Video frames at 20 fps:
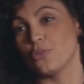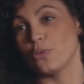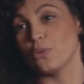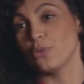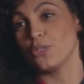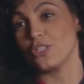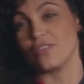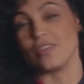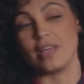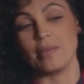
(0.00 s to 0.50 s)
au feu
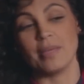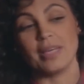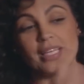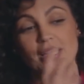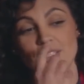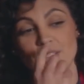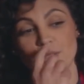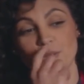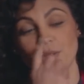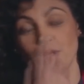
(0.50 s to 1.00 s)
rouge, j'avais un mec
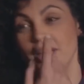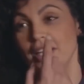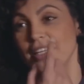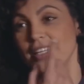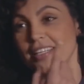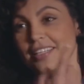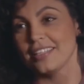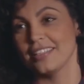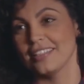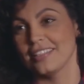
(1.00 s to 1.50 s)
qui se curait le
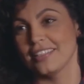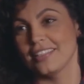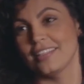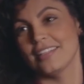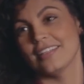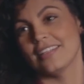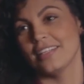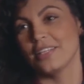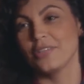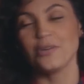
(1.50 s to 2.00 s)
nez.
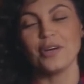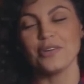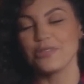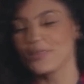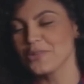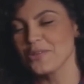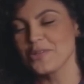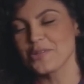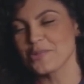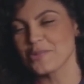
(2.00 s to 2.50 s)
Ils croivent
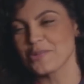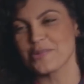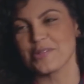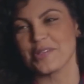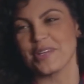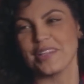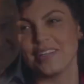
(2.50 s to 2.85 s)
trop, ils sont tout